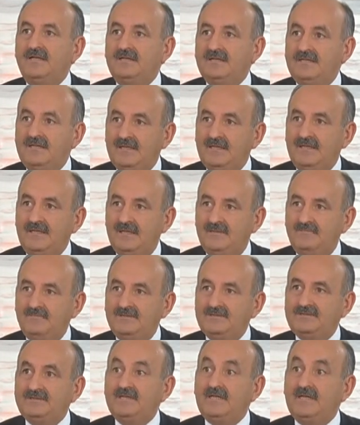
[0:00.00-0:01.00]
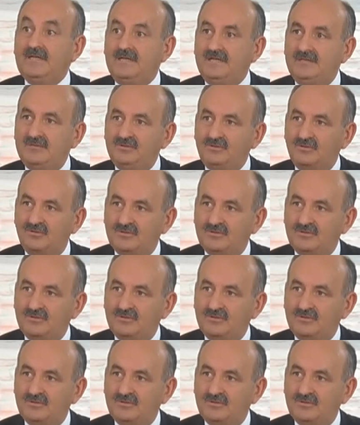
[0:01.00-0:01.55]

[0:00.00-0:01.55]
yenilemiş, ileri